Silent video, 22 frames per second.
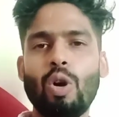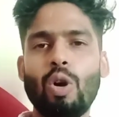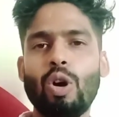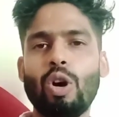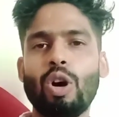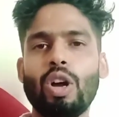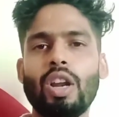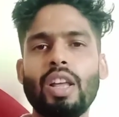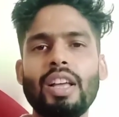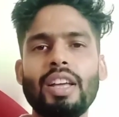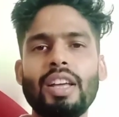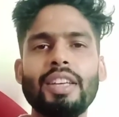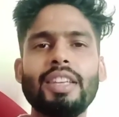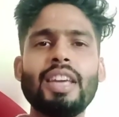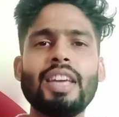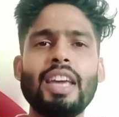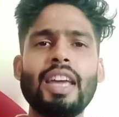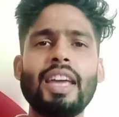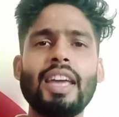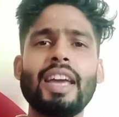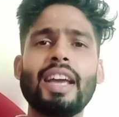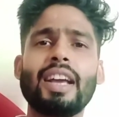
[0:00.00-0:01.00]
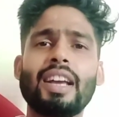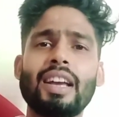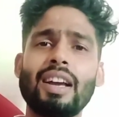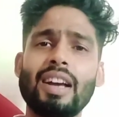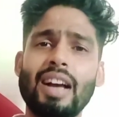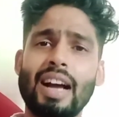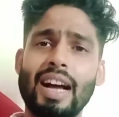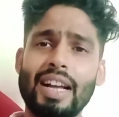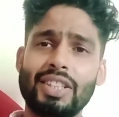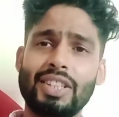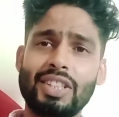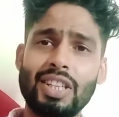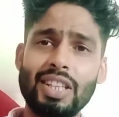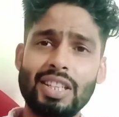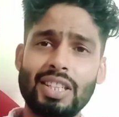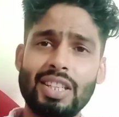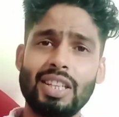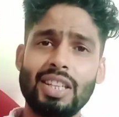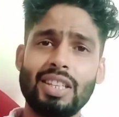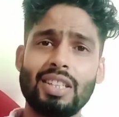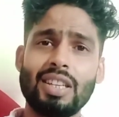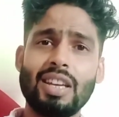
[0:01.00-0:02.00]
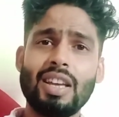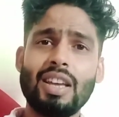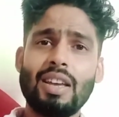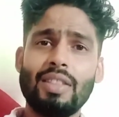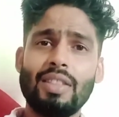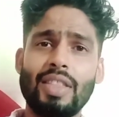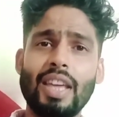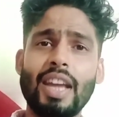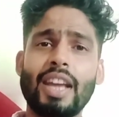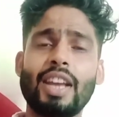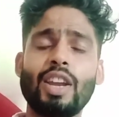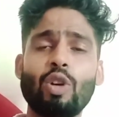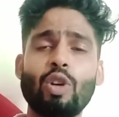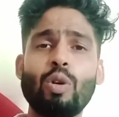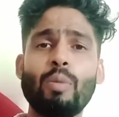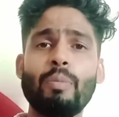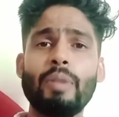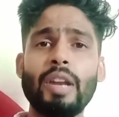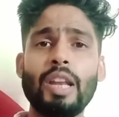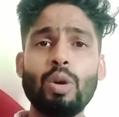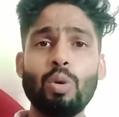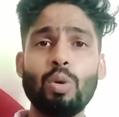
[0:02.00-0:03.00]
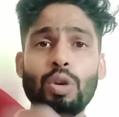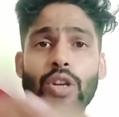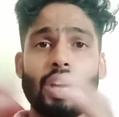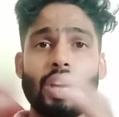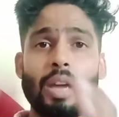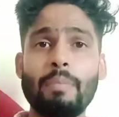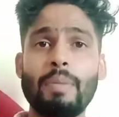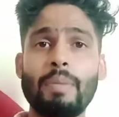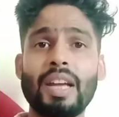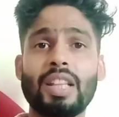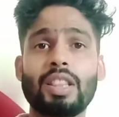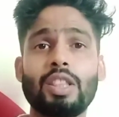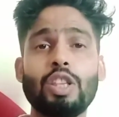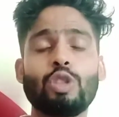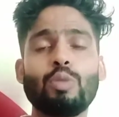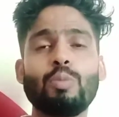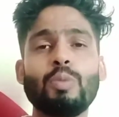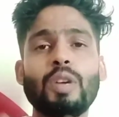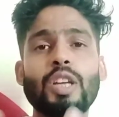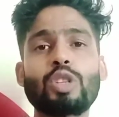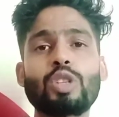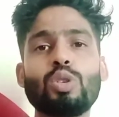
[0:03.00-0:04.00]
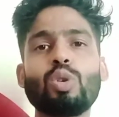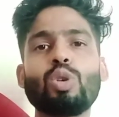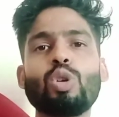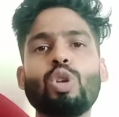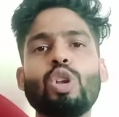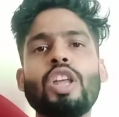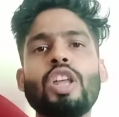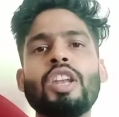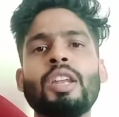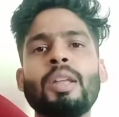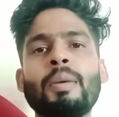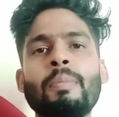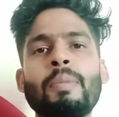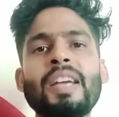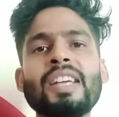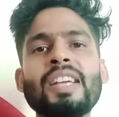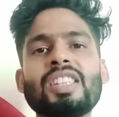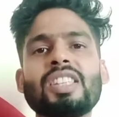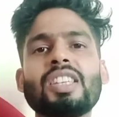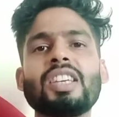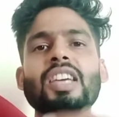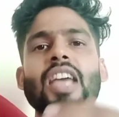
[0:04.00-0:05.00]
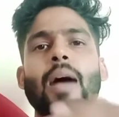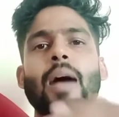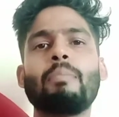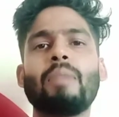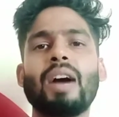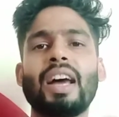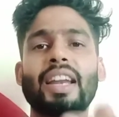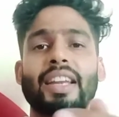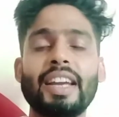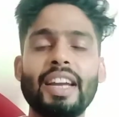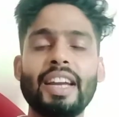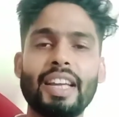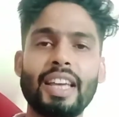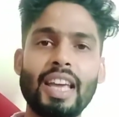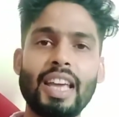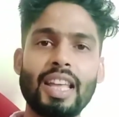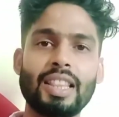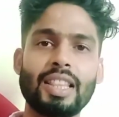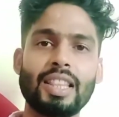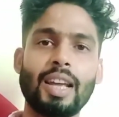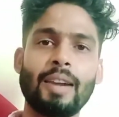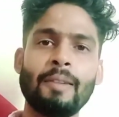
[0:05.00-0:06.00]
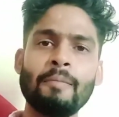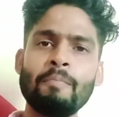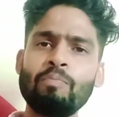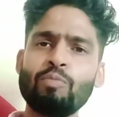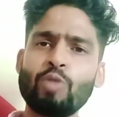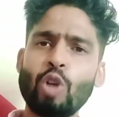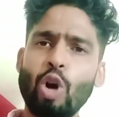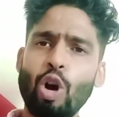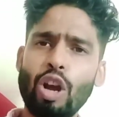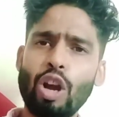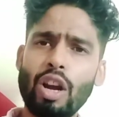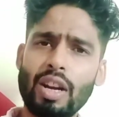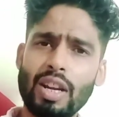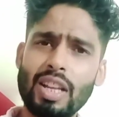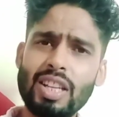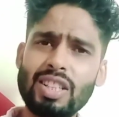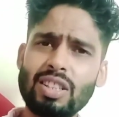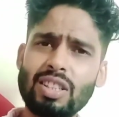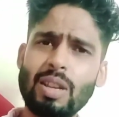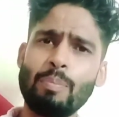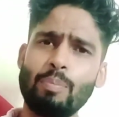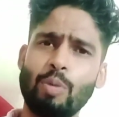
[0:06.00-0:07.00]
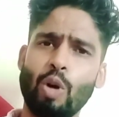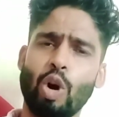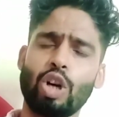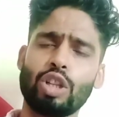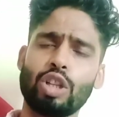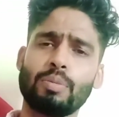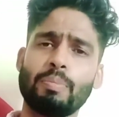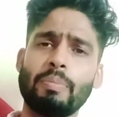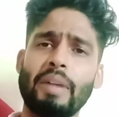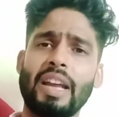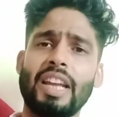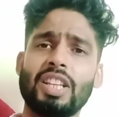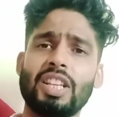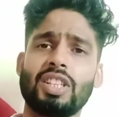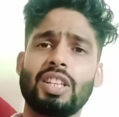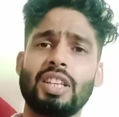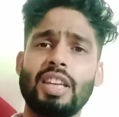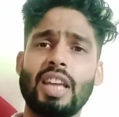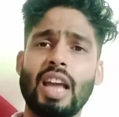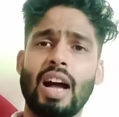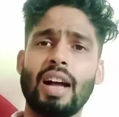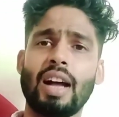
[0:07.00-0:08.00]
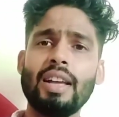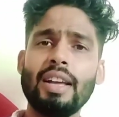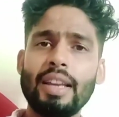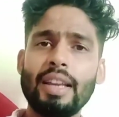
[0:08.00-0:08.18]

और ये एक अच्छी चीज़ देखने को मिली उनके व्यक्तित्व में जो उन्होंने निवेश किया मार्केट के अंदर और रिस्क बहुत मैनेज किया